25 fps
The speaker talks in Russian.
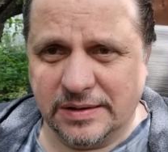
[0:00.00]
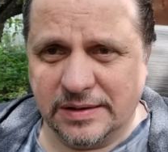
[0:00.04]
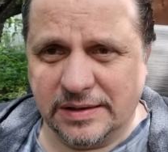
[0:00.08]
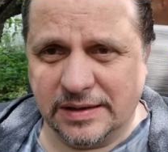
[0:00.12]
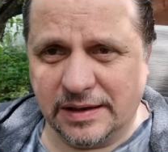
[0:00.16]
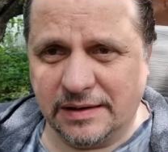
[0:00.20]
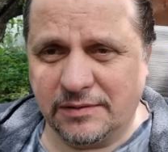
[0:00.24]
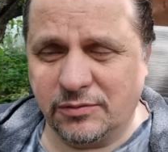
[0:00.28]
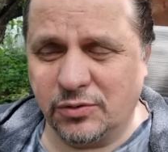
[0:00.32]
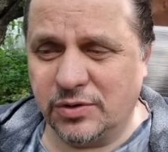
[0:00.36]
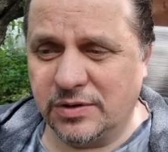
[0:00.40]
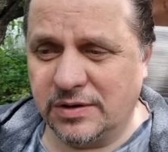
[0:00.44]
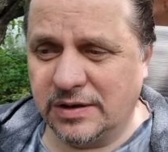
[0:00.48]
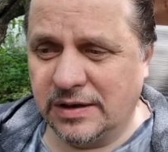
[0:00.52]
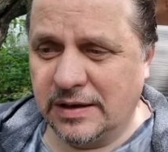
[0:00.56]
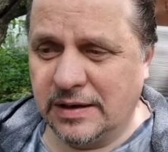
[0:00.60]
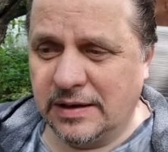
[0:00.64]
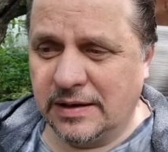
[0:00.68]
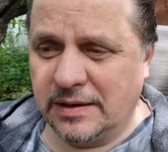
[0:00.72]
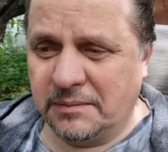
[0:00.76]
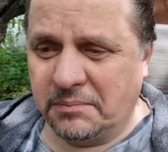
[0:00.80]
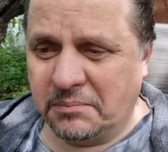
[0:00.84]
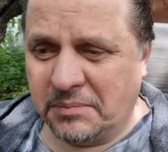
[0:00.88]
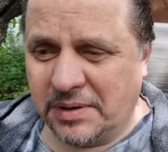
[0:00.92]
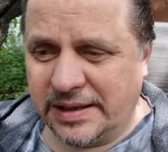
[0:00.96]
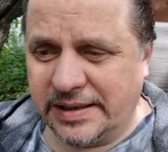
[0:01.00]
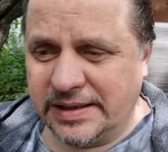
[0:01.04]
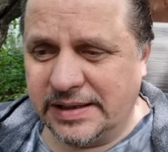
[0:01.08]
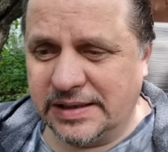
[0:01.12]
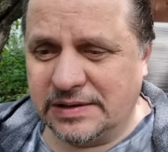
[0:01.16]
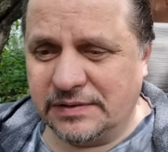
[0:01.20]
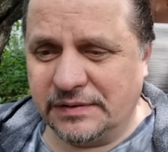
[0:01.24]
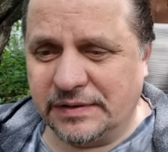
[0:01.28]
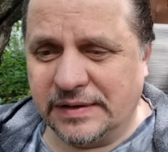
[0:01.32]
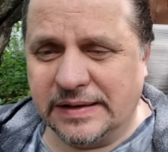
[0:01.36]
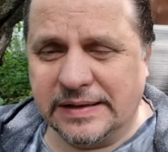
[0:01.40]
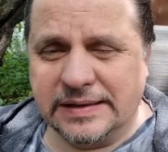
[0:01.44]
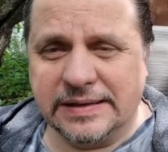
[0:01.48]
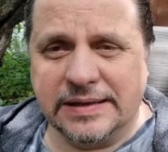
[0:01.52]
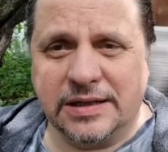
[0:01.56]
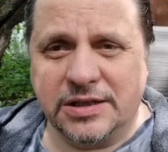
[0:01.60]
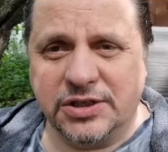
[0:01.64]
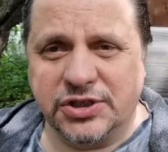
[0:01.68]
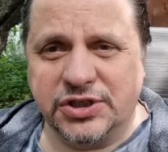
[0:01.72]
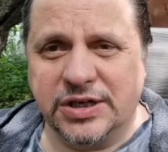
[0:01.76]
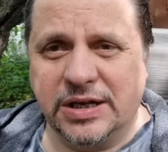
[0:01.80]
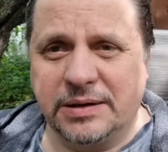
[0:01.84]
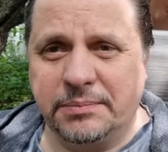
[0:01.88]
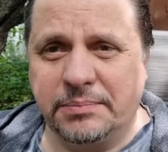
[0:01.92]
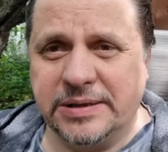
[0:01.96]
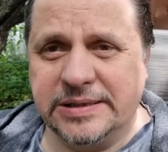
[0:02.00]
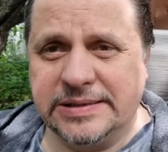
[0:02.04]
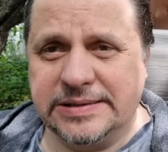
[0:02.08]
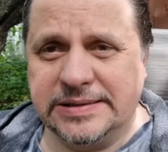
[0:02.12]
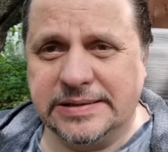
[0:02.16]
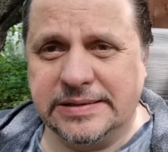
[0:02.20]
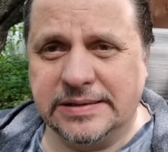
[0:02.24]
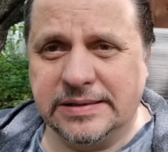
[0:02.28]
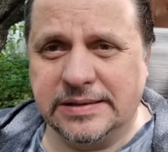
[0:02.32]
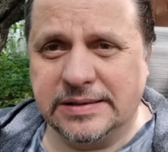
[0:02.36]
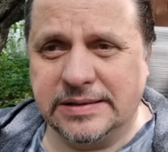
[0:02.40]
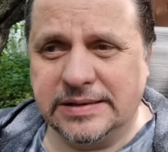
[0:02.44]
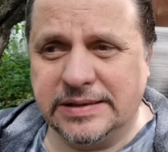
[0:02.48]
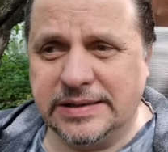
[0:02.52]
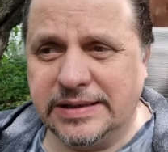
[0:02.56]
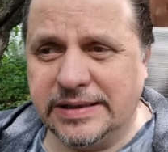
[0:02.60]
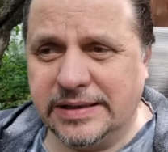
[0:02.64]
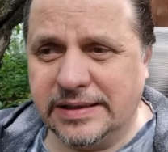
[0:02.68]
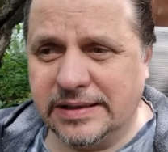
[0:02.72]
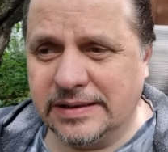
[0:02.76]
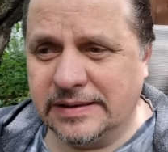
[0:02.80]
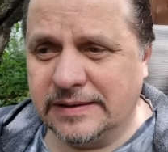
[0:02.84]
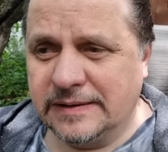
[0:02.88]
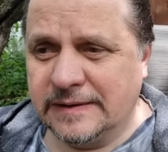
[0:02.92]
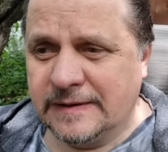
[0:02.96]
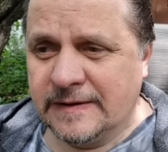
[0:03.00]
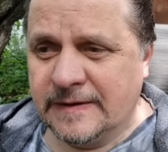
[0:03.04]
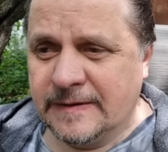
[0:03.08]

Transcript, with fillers: Да, вот молитва должна быть э, не,